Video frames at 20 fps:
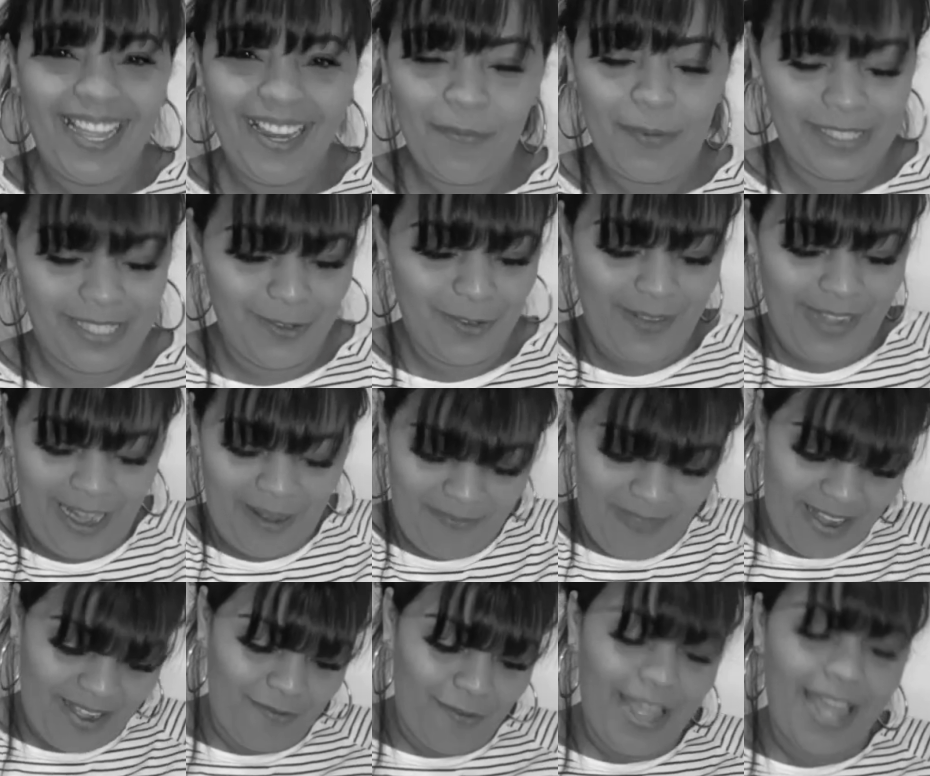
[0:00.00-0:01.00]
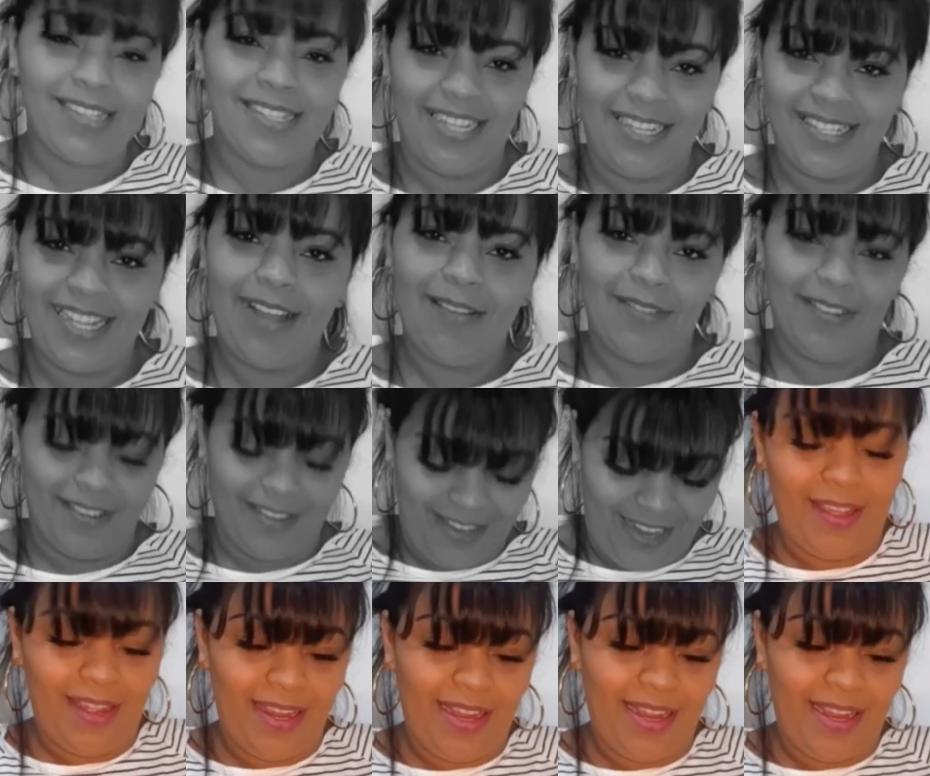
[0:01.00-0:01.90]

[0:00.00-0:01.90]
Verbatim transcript: Aquela posição que o cara pega a mulher assim, sabe?